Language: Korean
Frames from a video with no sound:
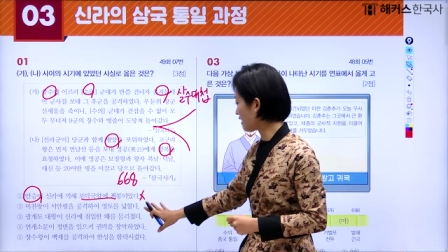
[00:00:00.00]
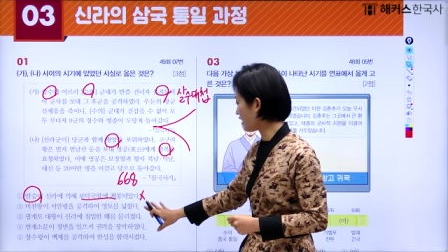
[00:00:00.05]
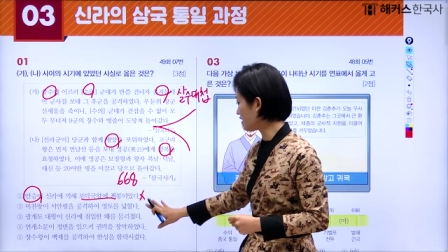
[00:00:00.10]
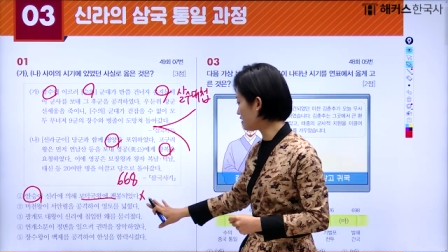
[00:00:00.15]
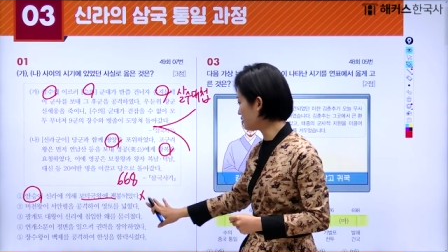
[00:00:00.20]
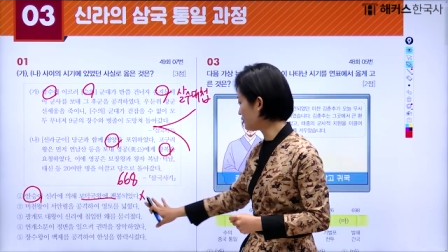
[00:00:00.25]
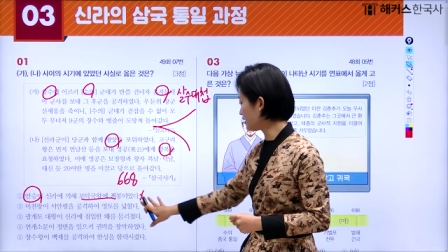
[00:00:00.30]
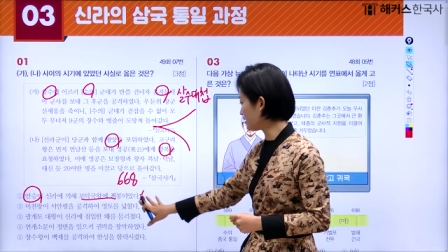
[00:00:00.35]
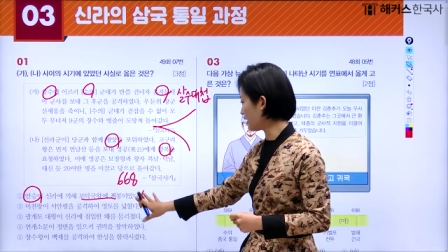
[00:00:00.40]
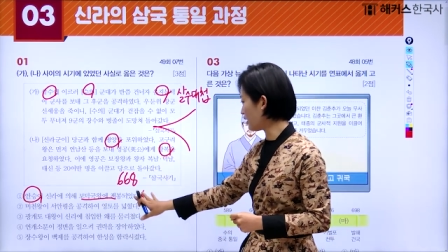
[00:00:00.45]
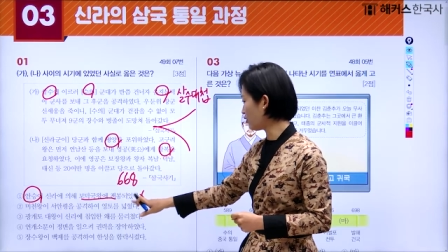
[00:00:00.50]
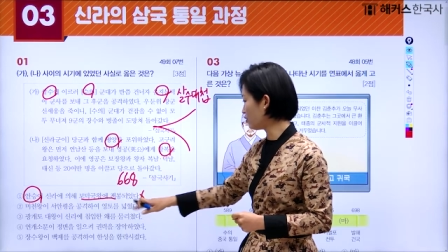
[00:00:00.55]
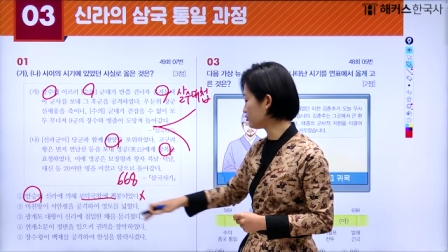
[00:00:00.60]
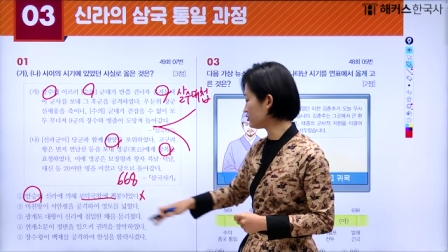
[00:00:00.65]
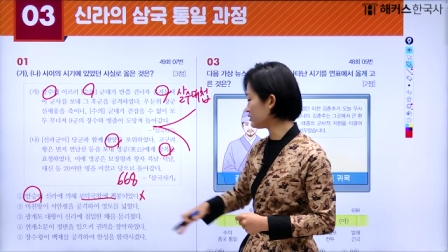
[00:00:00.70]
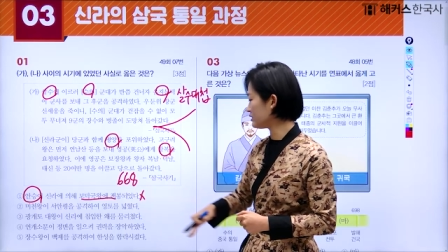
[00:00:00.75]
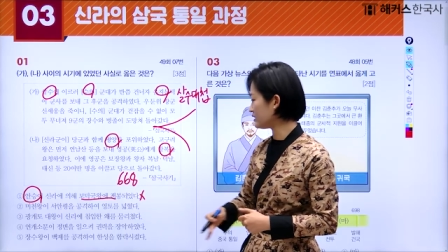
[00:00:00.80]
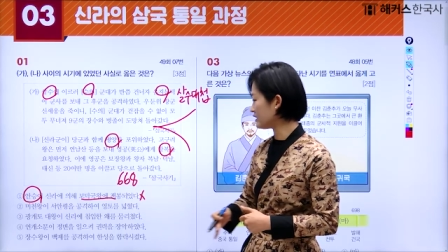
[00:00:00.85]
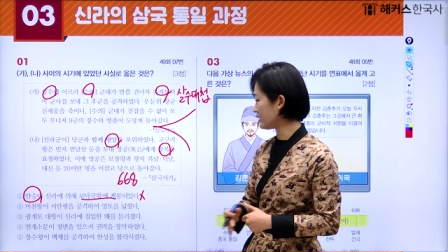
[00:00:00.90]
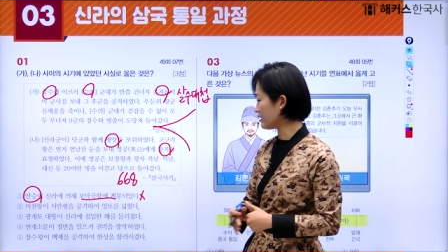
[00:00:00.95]
다음에
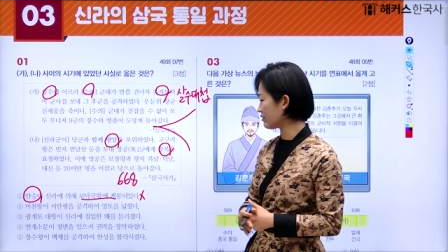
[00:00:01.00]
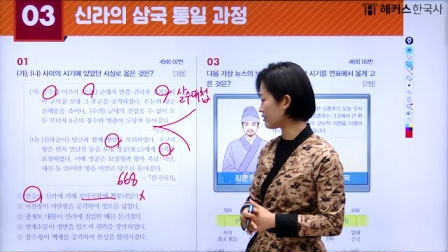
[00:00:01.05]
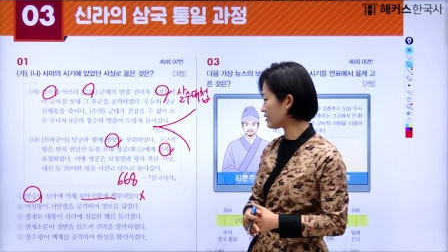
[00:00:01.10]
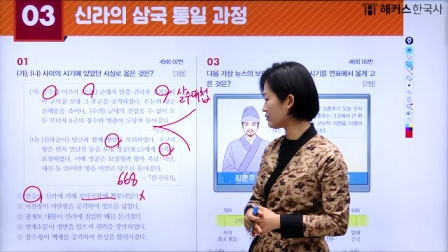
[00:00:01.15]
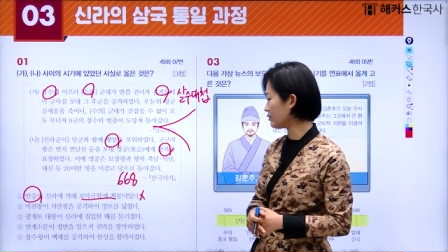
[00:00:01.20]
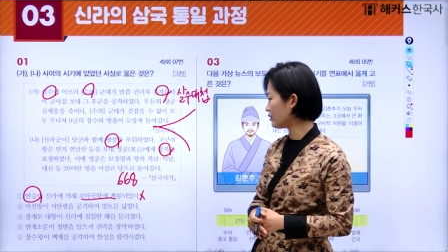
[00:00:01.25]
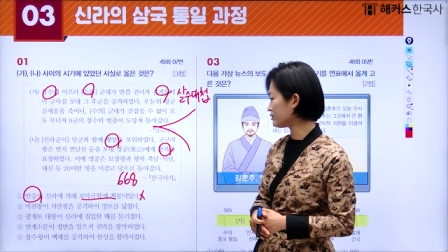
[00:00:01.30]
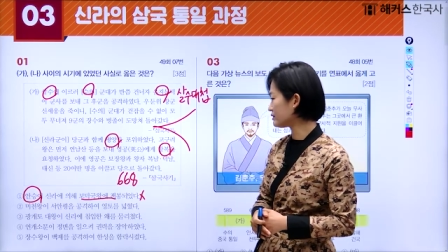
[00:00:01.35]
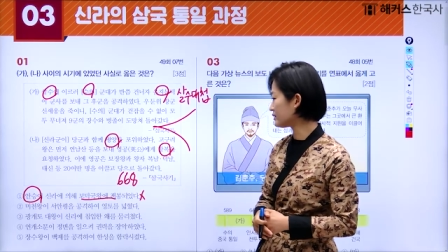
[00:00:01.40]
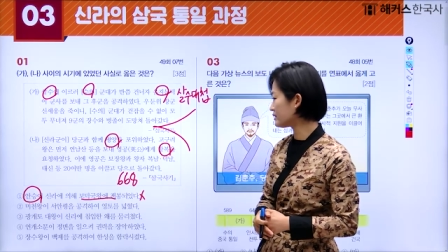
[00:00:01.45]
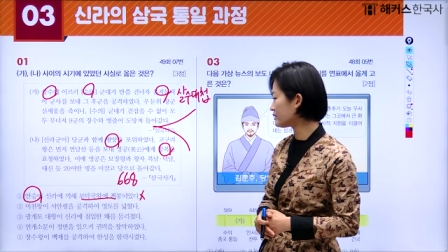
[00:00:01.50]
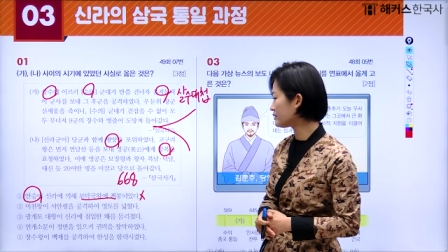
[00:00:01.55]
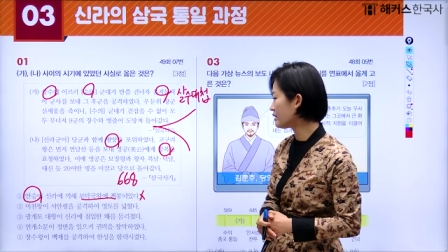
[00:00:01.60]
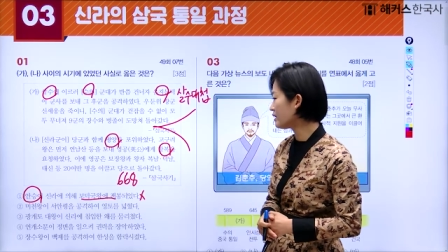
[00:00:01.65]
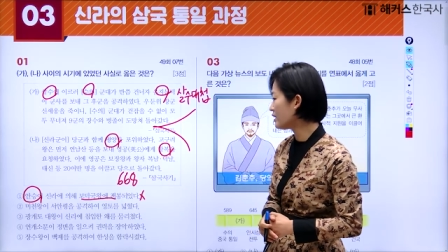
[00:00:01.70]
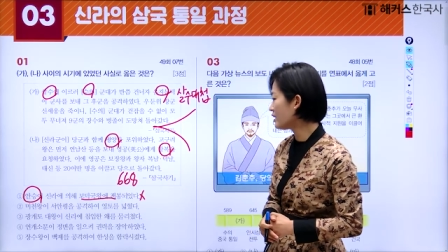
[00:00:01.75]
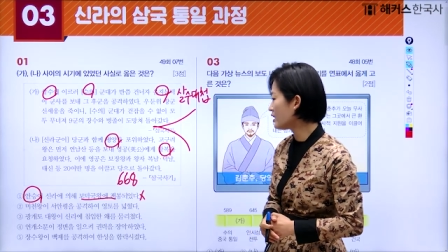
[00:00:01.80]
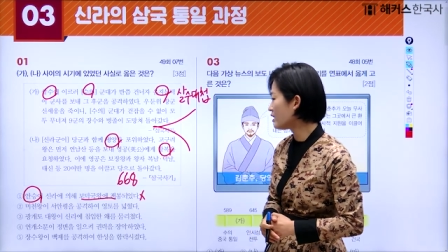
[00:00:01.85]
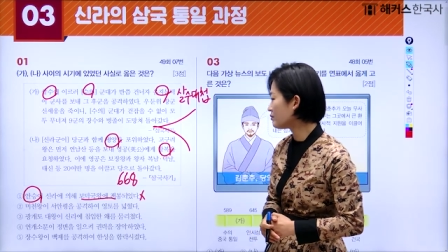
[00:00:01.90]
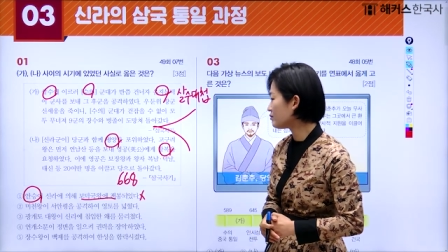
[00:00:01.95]
나오는 일이에요. 1번은
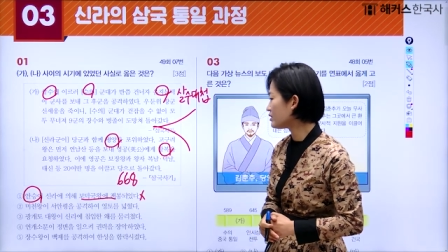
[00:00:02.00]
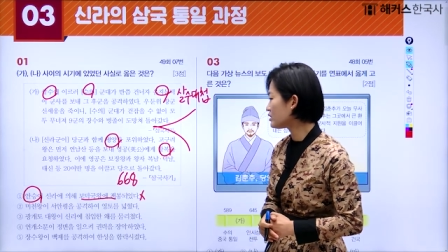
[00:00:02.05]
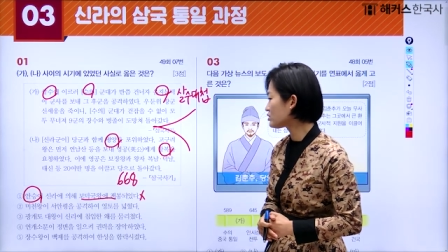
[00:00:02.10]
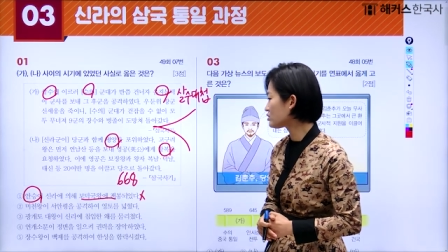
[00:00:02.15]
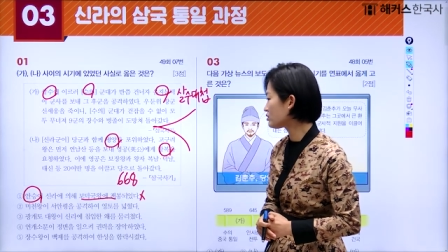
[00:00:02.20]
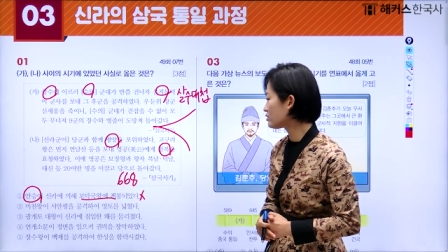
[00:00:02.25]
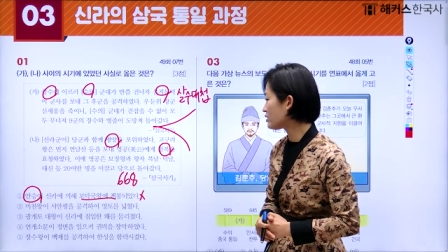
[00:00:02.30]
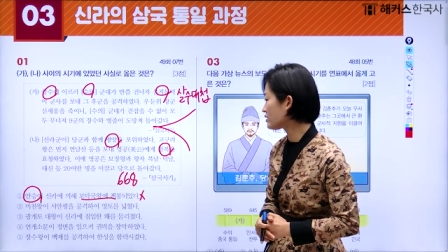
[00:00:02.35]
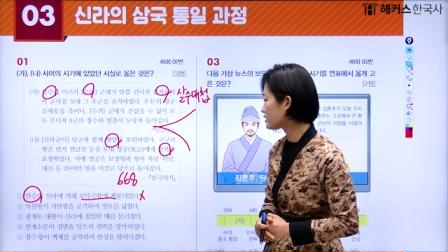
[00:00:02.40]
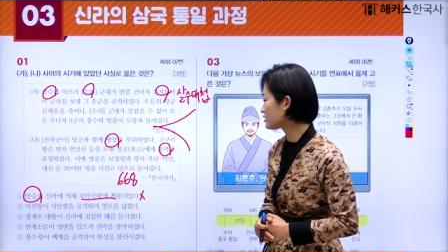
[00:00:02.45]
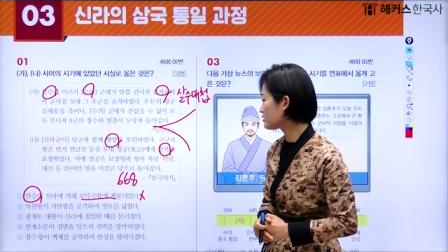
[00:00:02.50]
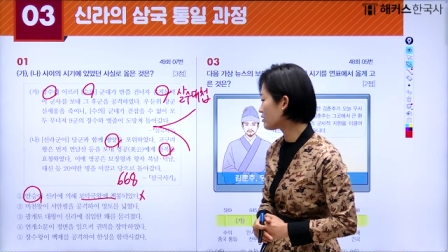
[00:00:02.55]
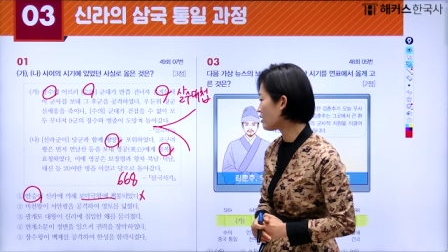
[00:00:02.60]
미천왕의